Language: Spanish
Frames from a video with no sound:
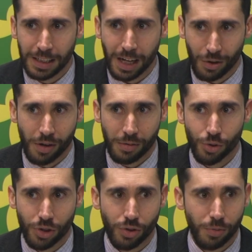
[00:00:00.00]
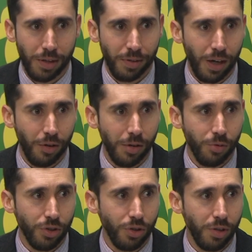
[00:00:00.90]
que, algo habremos hecho bien, algo
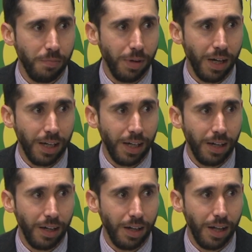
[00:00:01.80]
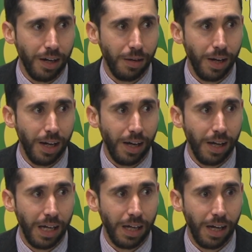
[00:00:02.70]
habremos hecho bien para que el, rival
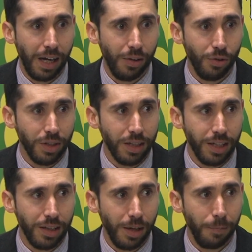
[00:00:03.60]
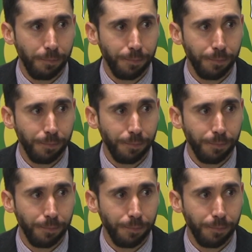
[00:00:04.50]
haga, haga 2 de 30.